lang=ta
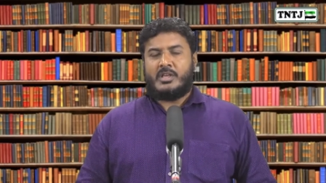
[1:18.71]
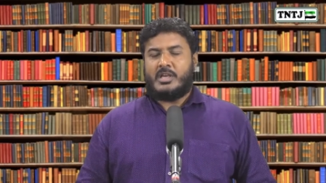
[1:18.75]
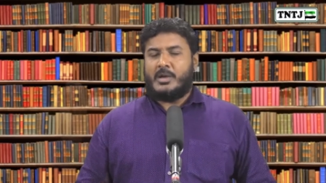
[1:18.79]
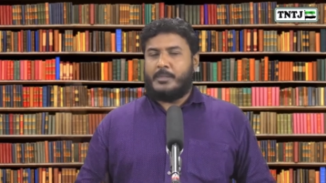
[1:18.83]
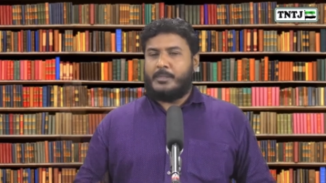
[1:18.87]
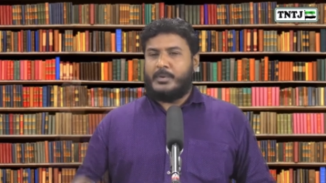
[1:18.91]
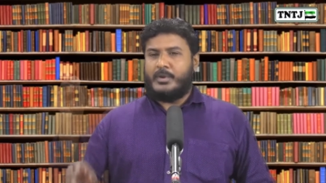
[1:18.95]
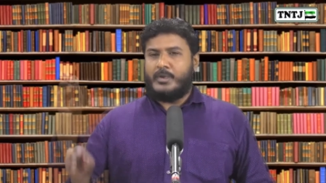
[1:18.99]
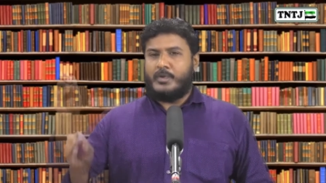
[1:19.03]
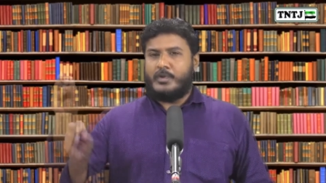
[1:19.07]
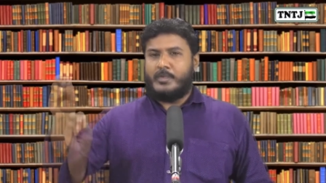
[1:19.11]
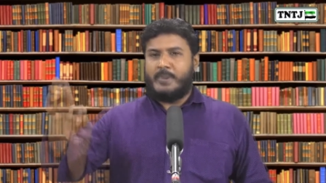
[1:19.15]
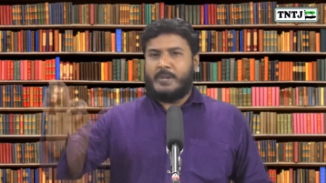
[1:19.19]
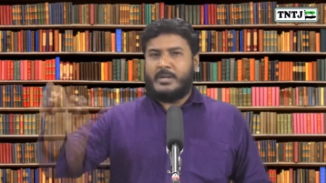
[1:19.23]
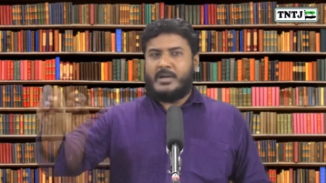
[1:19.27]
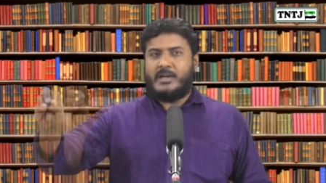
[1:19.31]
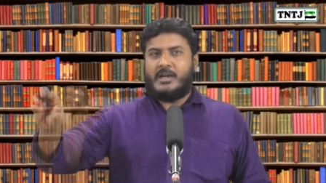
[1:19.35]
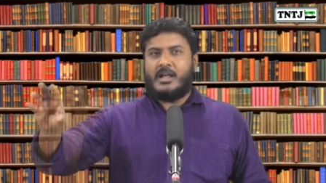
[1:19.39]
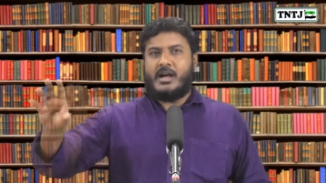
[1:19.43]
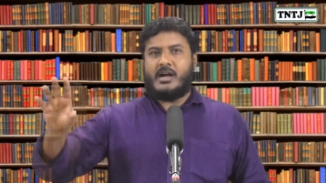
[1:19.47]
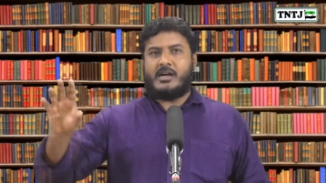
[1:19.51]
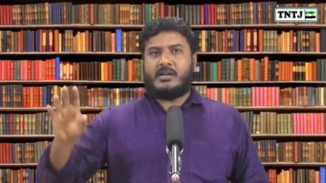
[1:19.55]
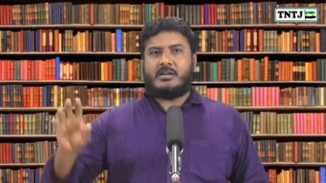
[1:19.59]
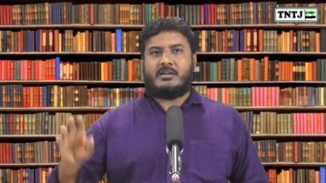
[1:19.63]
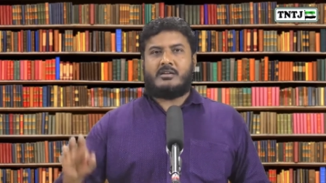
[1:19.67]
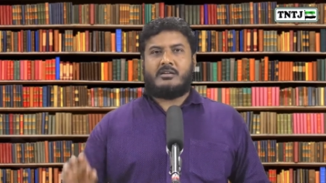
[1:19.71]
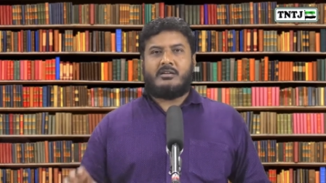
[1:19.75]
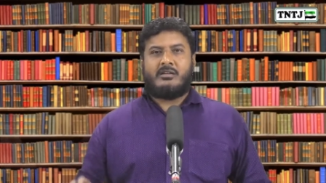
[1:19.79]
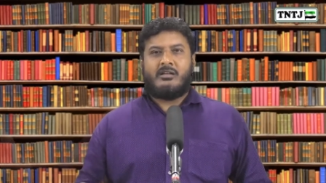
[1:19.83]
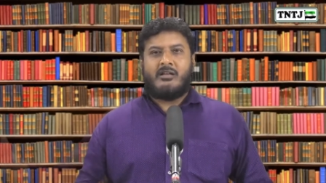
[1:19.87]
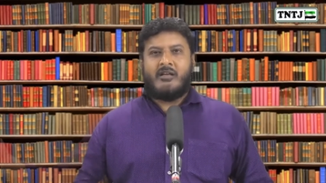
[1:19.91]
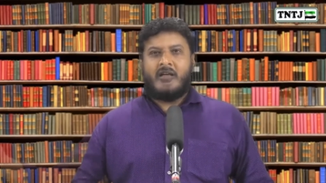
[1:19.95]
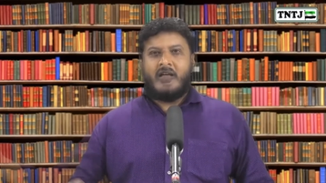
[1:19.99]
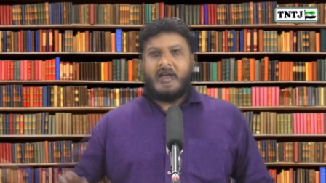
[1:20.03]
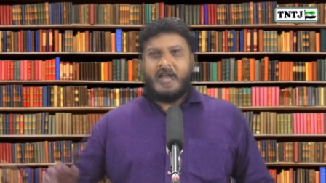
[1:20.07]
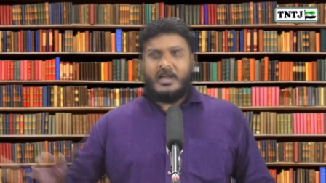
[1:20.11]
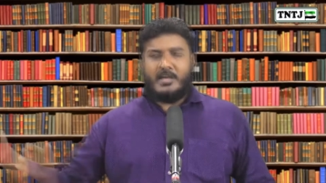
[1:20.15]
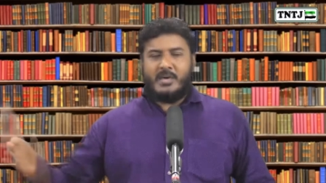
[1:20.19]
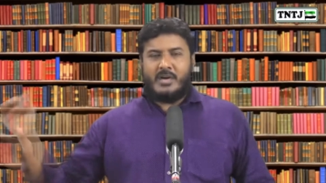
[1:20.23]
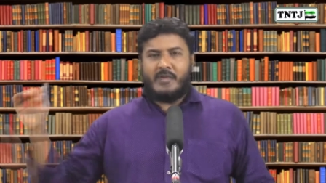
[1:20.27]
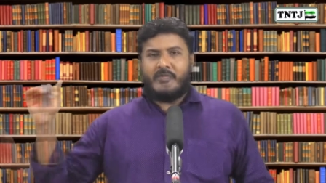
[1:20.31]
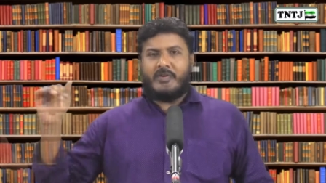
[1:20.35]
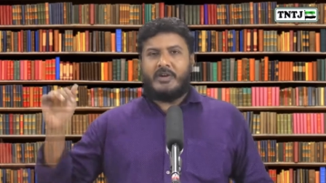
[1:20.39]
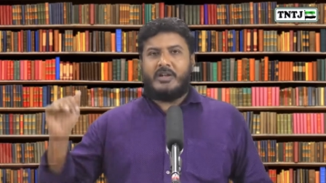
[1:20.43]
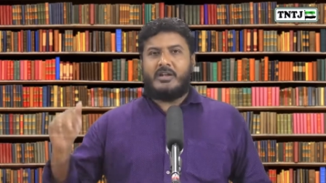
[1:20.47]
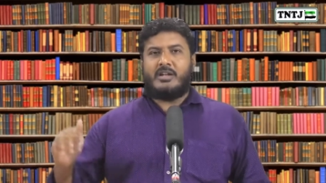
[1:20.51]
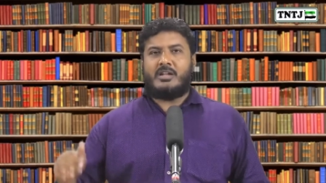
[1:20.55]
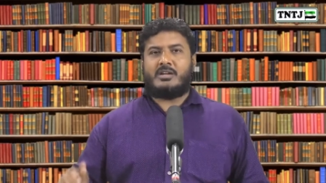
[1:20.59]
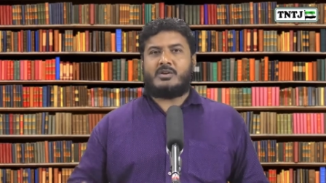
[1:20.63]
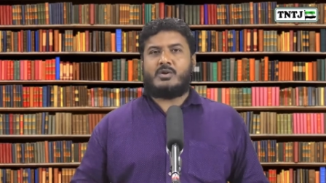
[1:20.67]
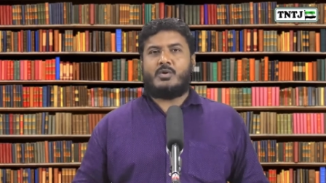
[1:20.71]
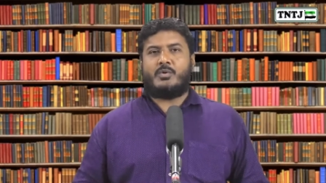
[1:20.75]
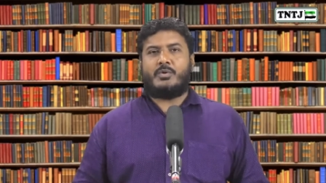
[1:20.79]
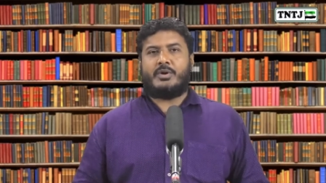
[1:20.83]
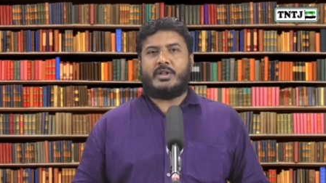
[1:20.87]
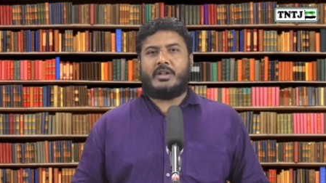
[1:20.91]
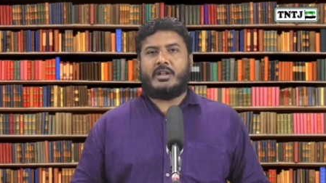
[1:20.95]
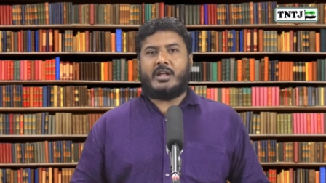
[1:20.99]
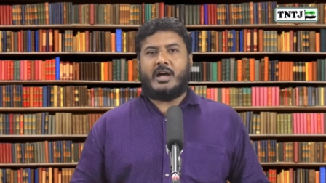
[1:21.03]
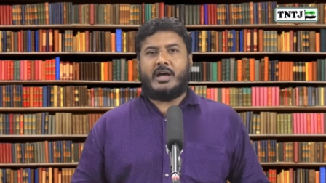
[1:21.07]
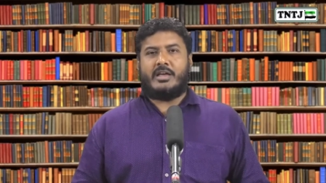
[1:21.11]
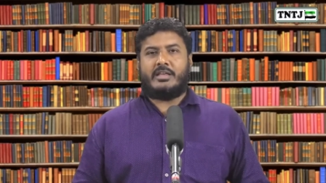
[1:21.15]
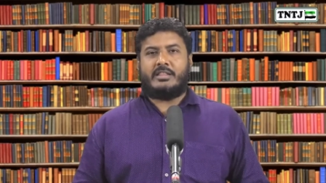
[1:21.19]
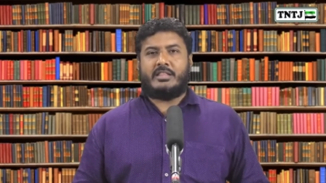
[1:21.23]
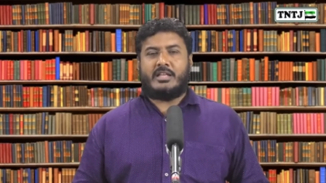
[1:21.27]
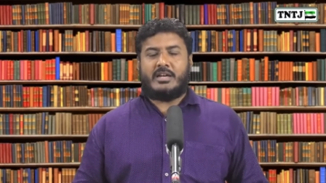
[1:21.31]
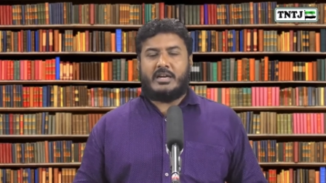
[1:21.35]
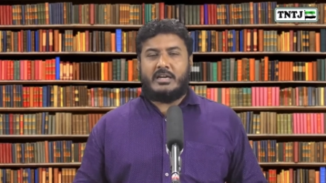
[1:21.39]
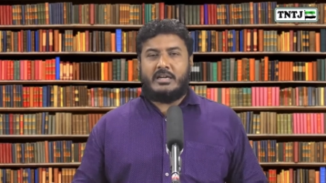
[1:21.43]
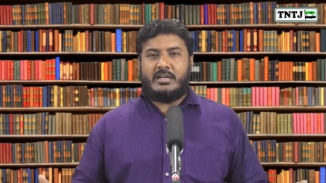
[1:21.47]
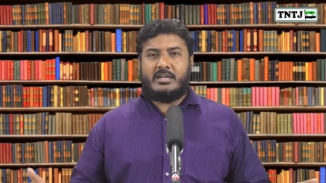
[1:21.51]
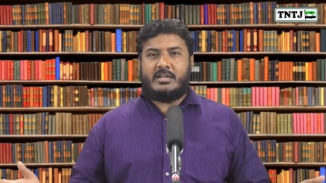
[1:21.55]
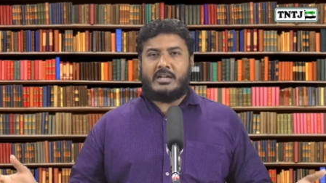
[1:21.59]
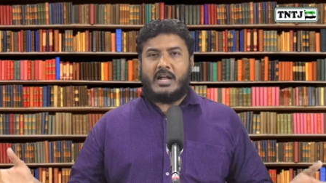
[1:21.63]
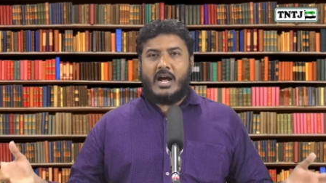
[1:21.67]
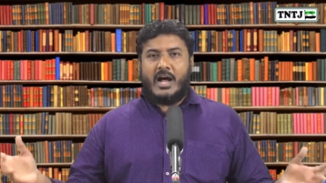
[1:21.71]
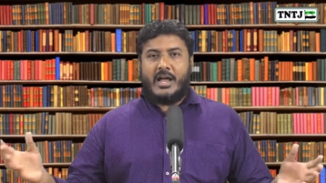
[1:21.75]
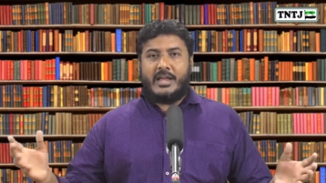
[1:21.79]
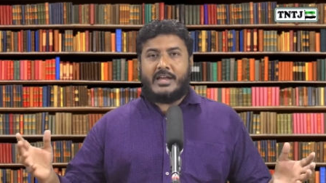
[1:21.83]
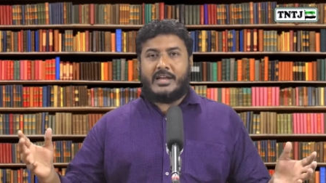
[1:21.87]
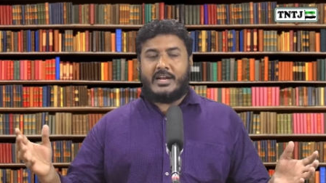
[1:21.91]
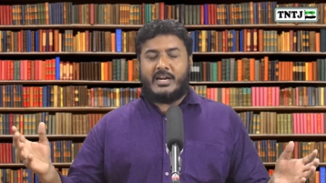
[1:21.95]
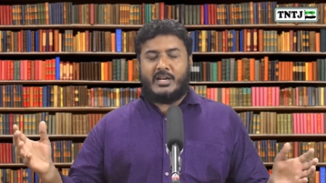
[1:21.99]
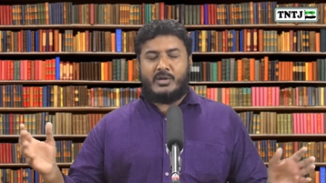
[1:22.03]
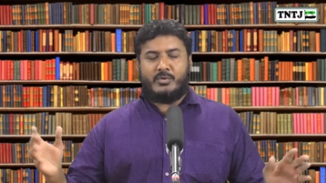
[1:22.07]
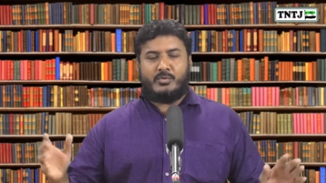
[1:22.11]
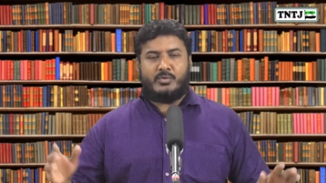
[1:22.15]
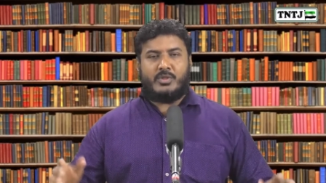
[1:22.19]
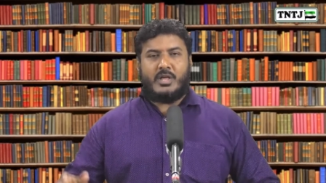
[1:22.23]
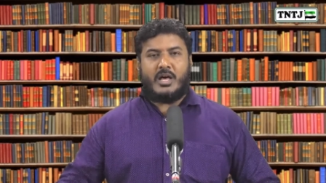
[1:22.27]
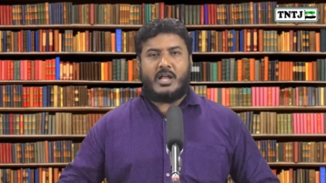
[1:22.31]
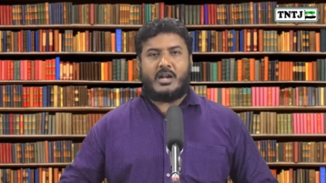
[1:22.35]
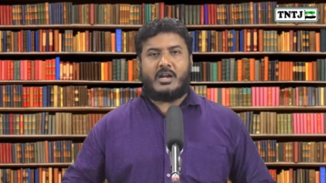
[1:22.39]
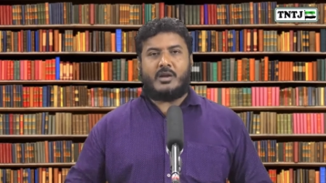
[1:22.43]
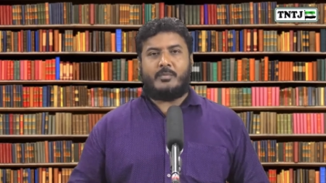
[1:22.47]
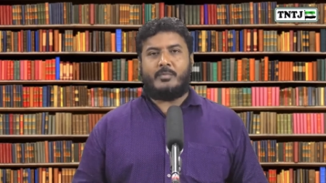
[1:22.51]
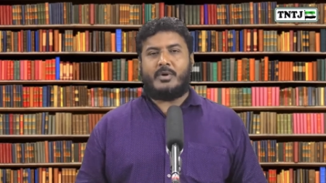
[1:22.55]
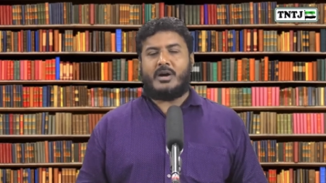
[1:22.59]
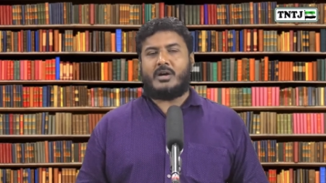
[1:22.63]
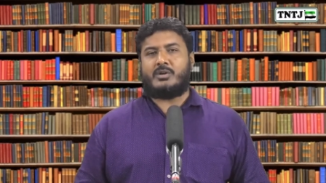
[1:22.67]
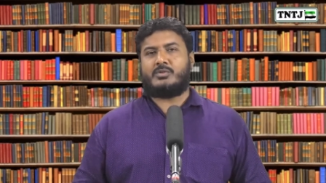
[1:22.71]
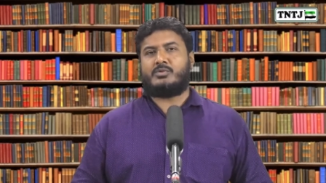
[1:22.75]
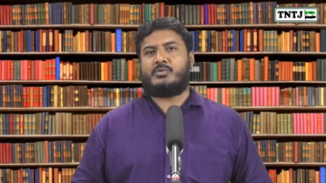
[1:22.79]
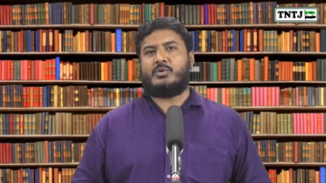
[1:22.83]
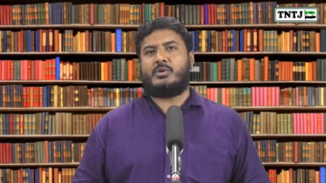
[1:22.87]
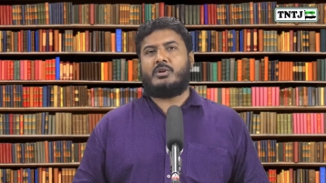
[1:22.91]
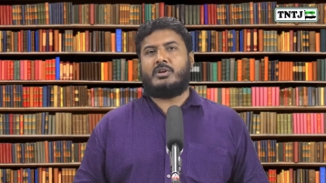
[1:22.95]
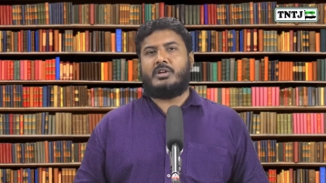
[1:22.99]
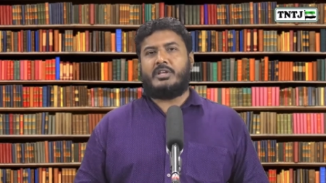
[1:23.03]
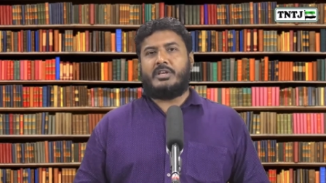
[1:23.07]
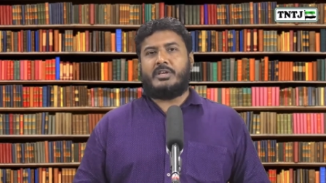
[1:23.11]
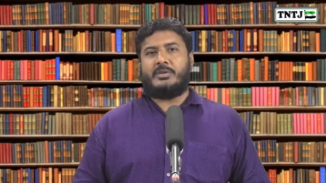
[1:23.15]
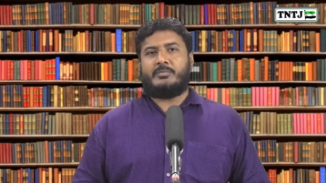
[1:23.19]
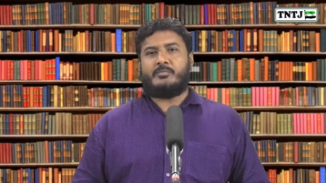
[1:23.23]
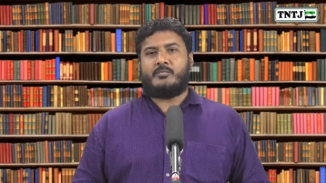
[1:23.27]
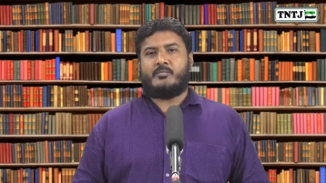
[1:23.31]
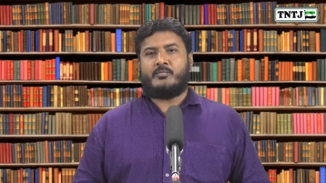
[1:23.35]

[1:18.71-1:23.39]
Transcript: எப்படி ஒரு பெட்டாக் அதே மாதிரி வெளியில் இருக்கக்கூடிய நாய் இந்த ரெண்டு நாய்களையும் உதாரணமாக சொல்லி